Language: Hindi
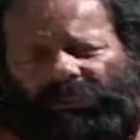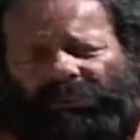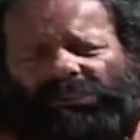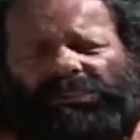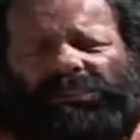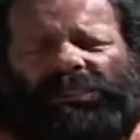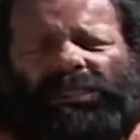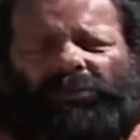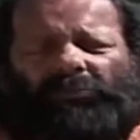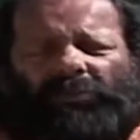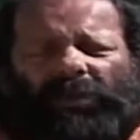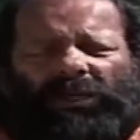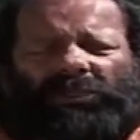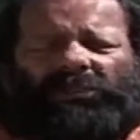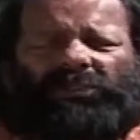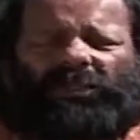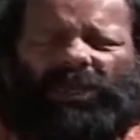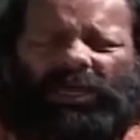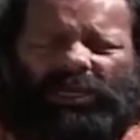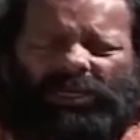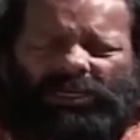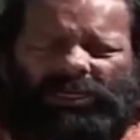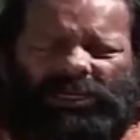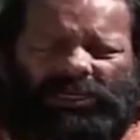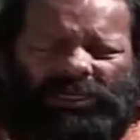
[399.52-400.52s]
इसलिए मैं
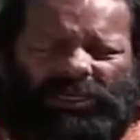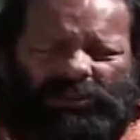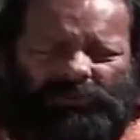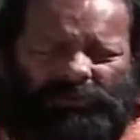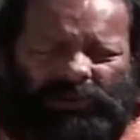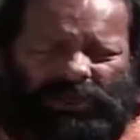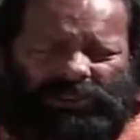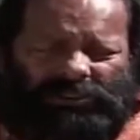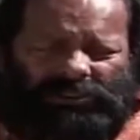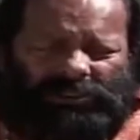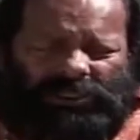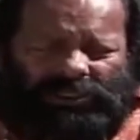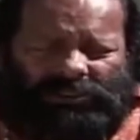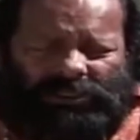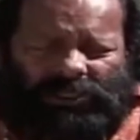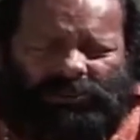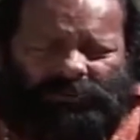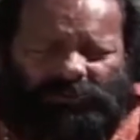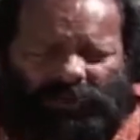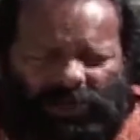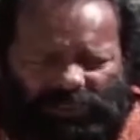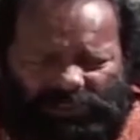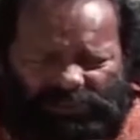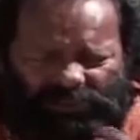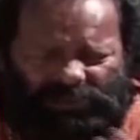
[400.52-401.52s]
ठहरने की बात करता
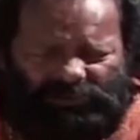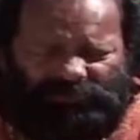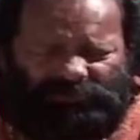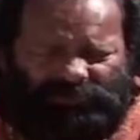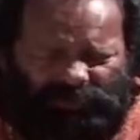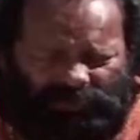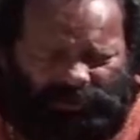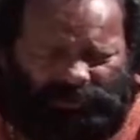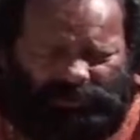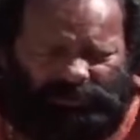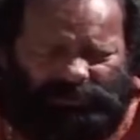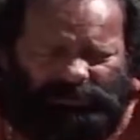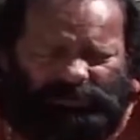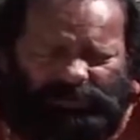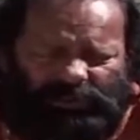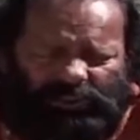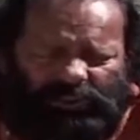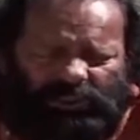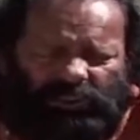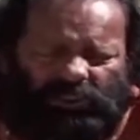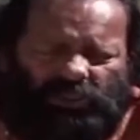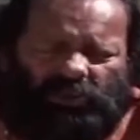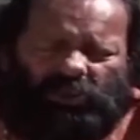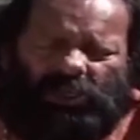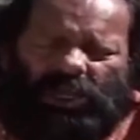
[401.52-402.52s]
हूँ वाट ईवर
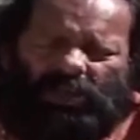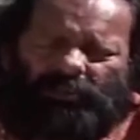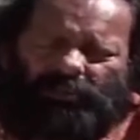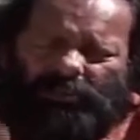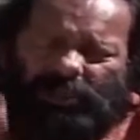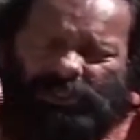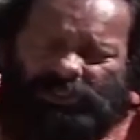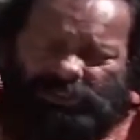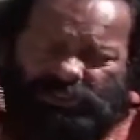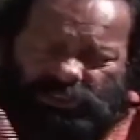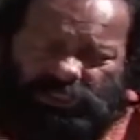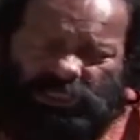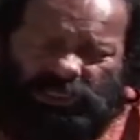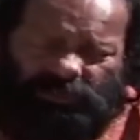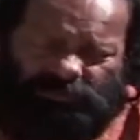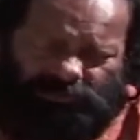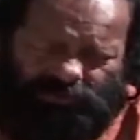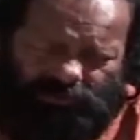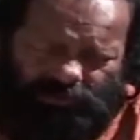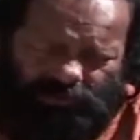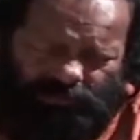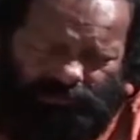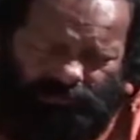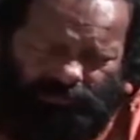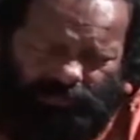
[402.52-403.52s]
यू हैव
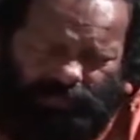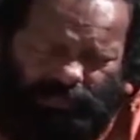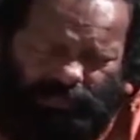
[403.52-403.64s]
अचीव